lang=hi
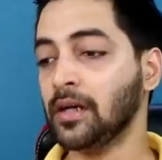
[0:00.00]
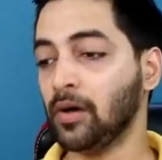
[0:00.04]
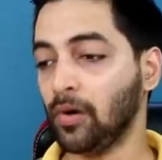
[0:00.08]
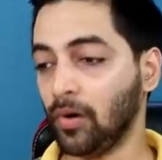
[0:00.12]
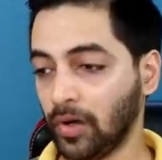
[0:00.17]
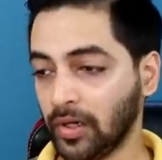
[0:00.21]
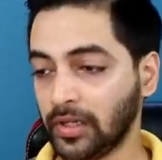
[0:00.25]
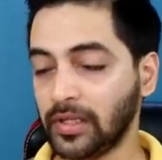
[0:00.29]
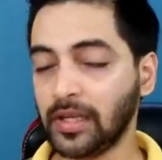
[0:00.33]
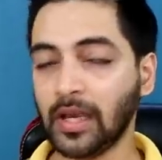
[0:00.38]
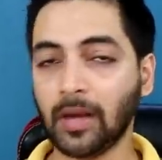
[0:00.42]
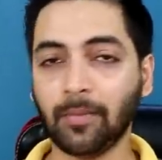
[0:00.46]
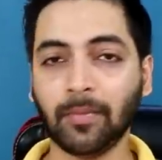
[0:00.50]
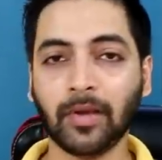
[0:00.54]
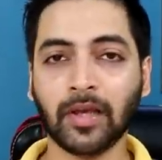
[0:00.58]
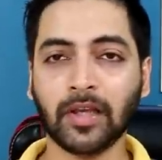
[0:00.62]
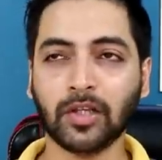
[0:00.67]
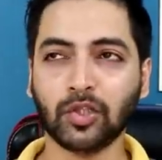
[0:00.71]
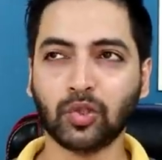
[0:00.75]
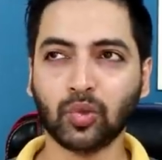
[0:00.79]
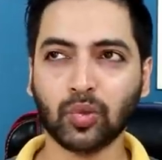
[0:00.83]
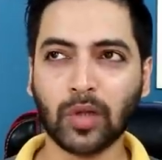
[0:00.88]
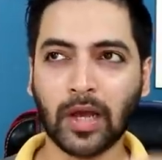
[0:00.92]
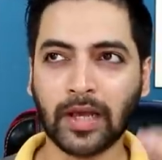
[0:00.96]
और ये
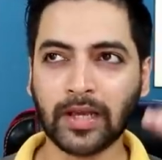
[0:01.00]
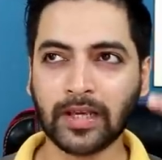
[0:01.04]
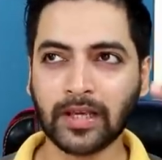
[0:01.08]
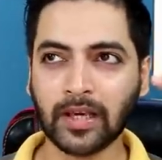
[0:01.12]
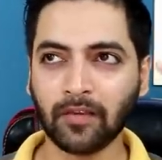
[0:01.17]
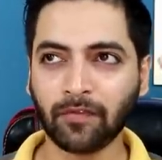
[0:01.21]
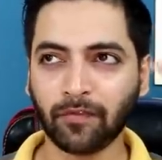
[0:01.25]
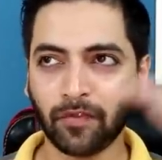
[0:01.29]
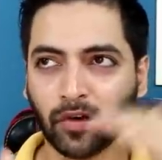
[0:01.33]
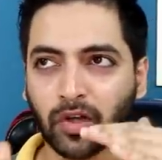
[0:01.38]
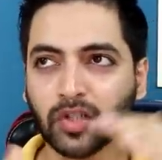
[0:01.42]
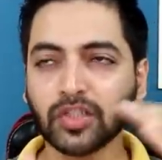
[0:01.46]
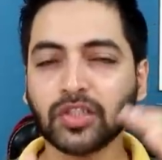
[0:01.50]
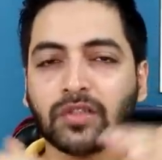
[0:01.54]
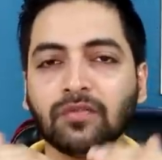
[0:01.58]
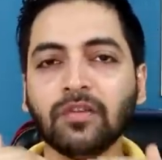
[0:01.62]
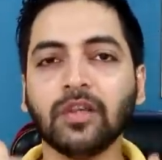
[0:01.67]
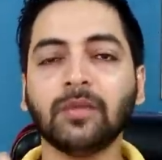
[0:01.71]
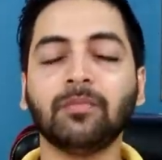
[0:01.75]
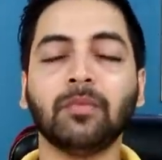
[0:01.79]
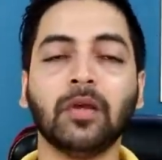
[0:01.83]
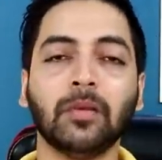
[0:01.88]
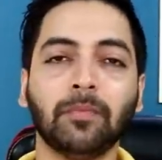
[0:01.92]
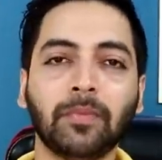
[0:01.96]
हमें जुलाई के आपके फर्स्ट
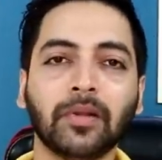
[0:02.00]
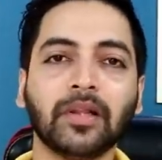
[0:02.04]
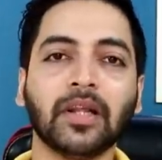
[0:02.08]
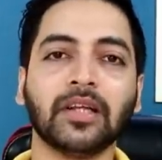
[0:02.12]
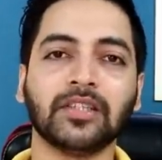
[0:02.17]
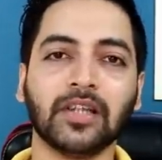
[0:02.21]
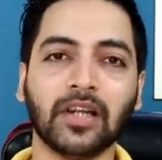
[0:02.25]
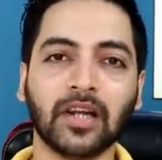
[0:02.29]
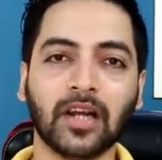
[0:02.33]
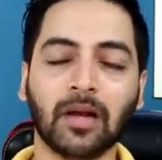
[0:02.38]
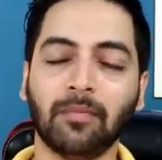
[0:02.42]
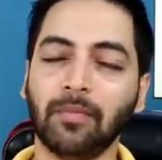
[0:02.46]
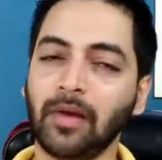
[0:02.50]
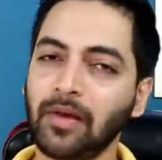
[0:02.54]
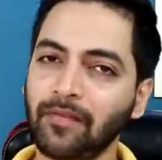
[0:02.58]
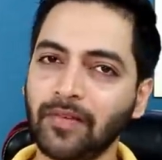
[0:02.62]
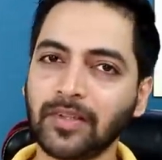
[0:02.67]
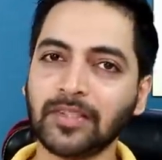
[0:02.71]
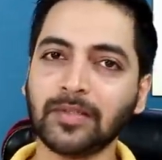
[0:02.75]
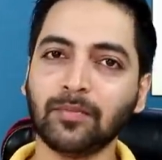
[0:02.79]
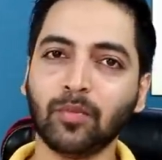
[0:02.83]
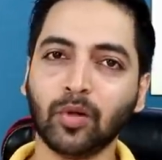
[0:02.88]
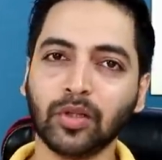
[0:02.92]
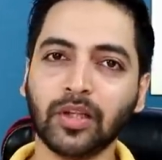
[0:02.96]
वीक में ही पता चलेगा मैं
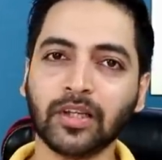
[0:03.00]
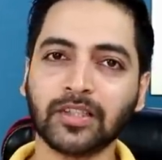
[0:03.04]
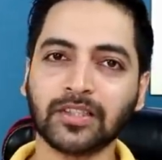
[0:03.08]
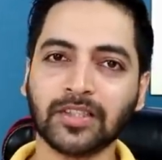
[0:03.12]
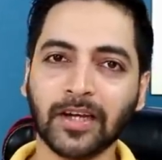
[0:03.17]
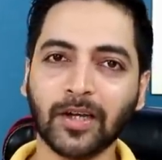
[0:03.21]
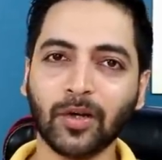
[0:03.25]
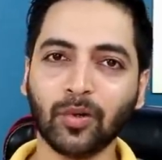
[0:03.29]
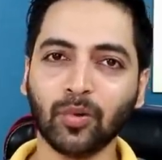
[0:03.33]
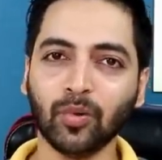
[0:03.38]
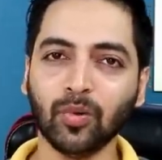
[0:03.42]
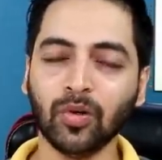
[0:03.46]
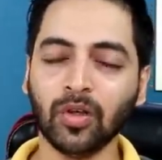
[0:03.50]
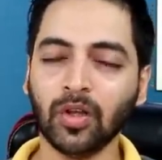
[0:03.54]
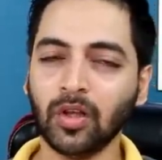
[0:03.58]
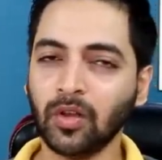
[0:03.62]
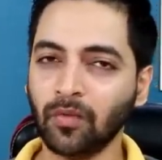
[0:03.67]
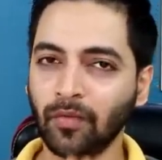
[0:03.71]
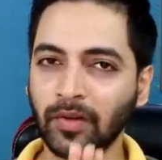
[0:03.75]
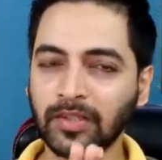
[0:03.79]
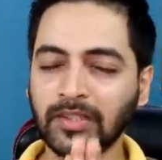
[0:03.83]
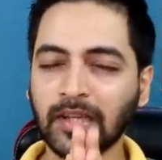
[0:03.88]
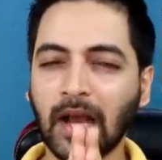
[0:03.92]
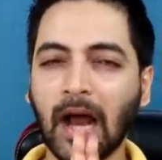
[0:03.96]
वैसे बहुत एक्साइटेड हूँ
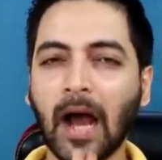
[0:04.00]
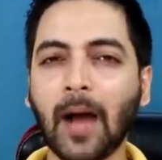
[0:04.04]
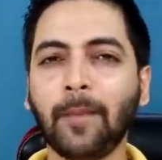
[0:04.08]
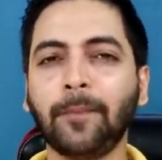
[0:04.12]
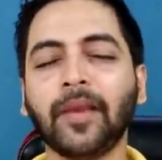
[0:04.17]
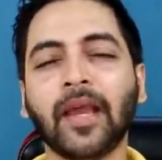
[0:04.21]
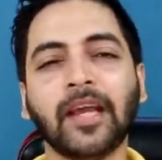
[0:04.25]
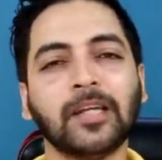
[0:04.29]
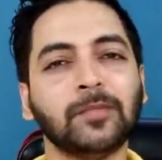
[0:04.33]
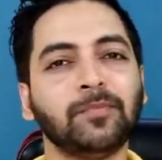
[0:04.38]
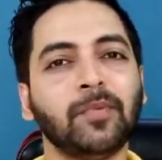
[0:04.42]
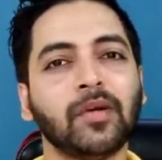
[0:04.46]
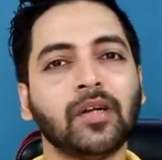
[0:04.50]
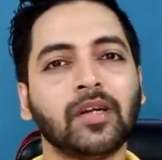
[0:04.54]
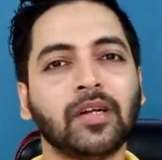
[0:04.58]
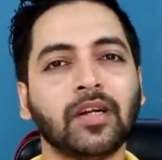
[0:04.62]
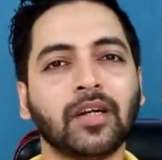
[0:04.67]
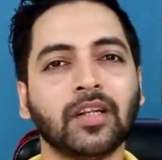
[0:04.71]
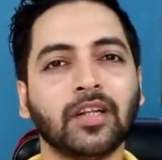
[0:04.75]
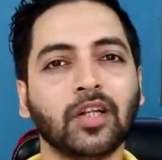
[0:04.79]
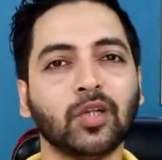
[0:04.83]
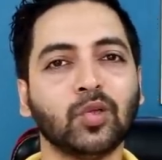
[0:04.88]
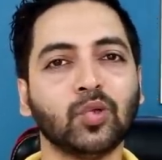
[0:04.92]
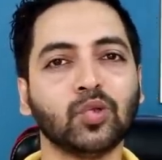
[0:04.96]
वैसे आप क्या एक्सपेक्ट
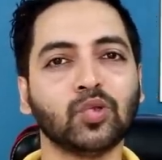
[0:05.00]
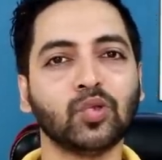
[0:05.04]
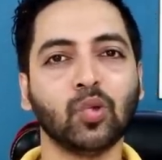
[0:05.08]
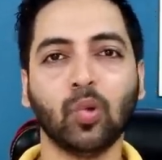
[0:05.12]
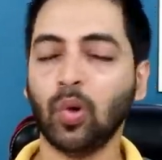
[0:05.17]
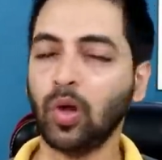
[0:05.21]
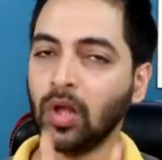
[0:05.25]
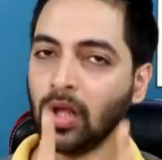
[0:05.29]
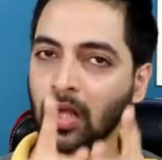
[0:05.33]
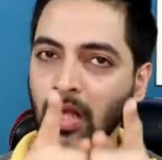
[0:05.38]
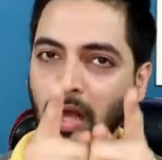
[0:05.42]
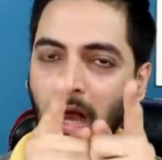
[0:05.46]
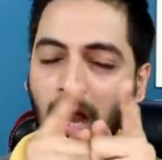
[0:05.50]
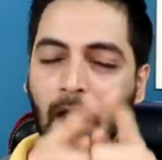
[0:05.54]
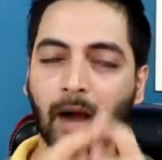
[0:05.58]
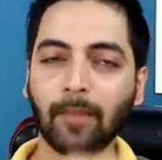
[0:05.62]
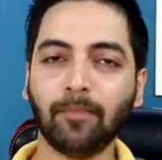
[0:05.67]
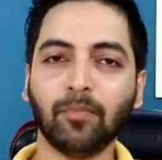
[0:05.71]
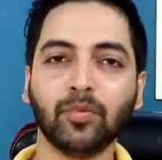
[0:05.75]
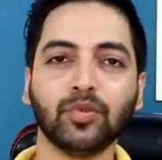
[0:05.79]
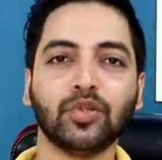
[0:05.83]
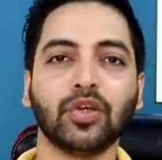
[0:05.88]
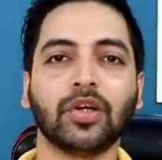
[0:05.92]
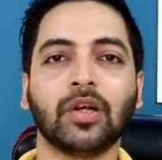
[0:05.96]
करते हैं दोस्तों
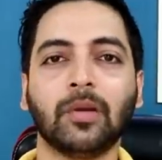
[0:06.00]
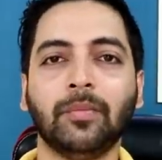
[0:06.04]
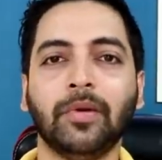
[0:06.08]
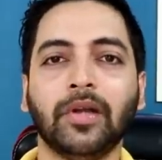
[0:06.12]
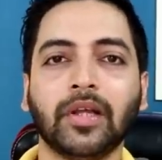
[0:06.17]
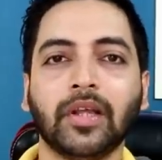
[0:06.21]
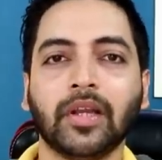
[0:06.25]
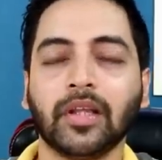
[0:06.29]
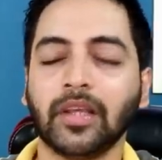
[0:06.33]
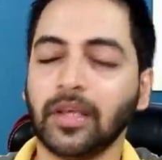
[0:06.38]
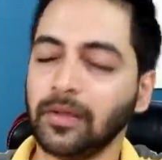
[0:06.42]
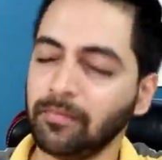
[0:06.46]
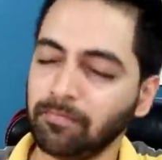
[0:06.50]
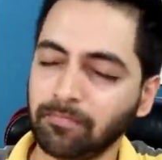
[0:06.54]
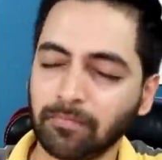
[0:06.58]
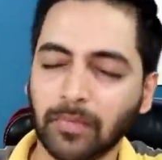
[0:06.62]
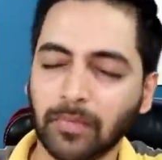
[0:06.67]
आप मुझे कमेंट करके